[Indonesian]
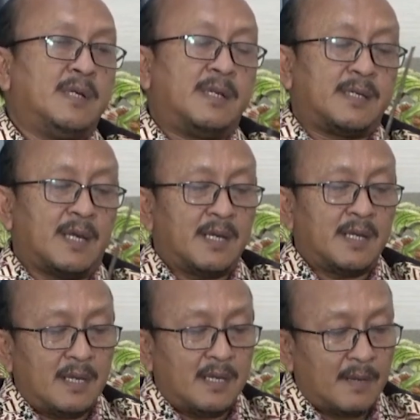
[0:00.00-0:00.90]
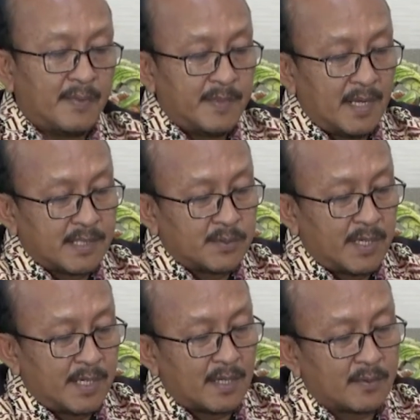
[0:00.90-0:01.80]
nah apabila sudah
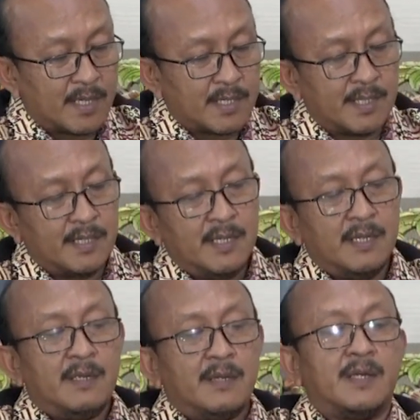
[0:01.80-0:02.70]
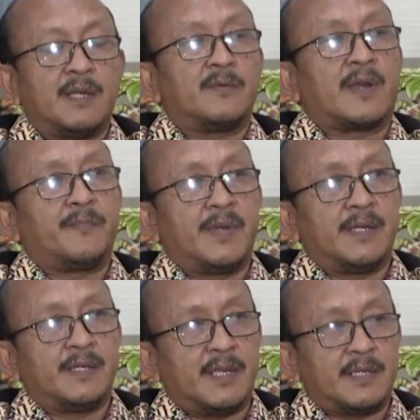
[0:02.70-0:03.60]
dilakukan dengan
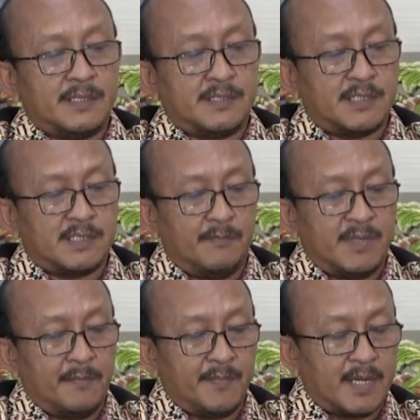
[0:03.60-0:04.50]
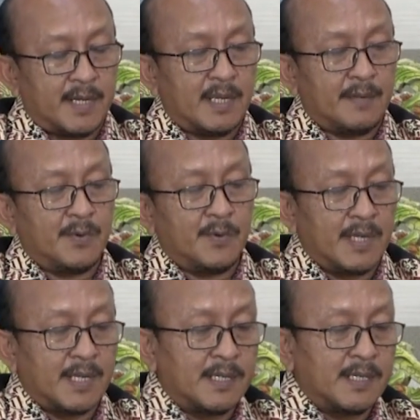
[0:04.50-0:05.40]
wrapping dan sistem penyimpanan dengan
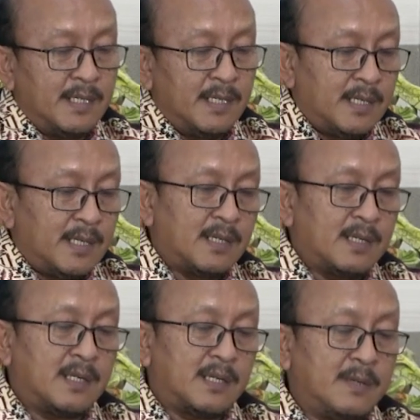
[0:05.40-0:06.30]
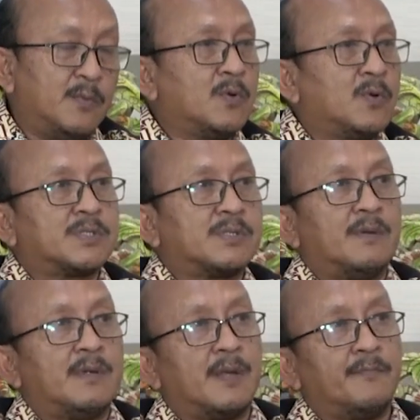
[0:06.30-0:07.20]
menggunakan uh, dibungkus
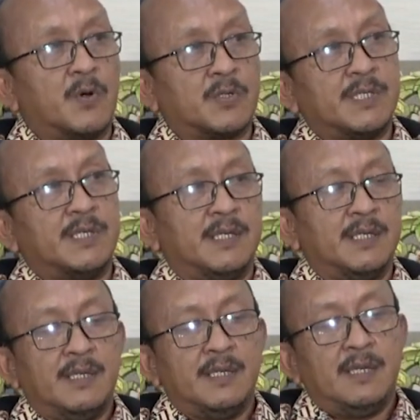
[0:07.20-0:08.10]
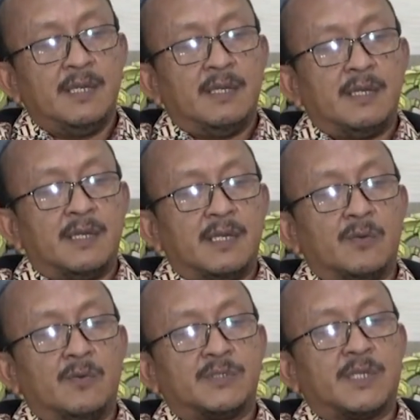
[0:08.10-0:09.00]
dengan box ini hmm.
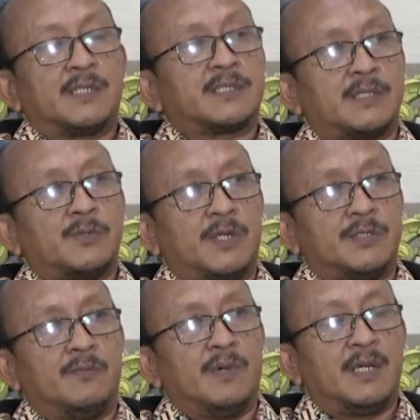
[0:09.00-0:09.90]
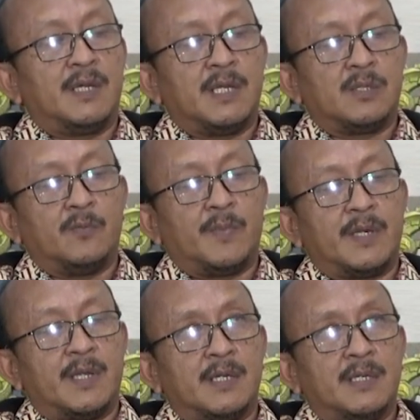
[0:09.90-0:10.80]
Itu yang saya sudah coba itu
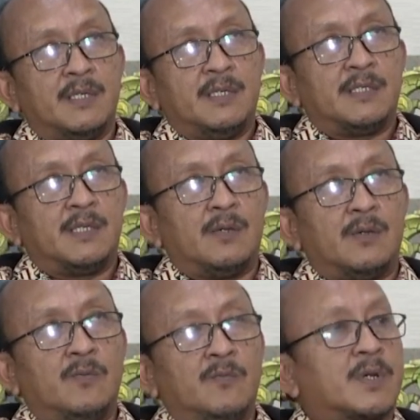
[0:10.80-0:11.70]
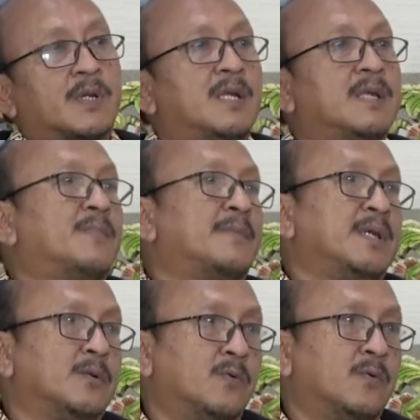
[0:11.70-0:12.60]
pada umur lima
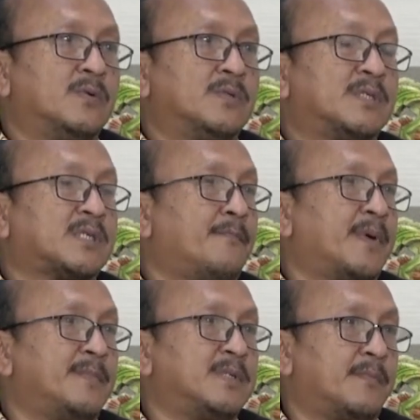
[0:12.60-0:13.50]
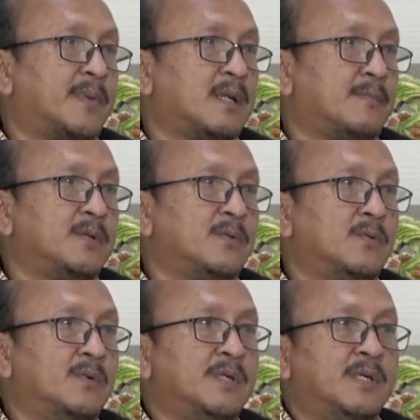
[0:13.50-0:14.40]
minggu hmm. sampai mencapai enam
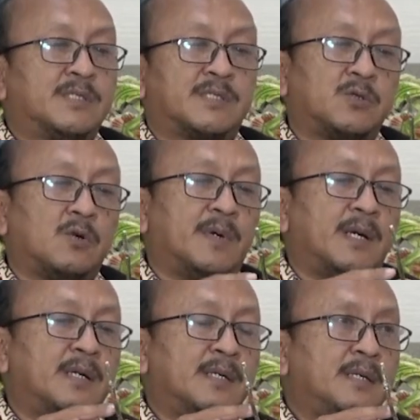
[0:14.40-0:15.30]
minggu saya coba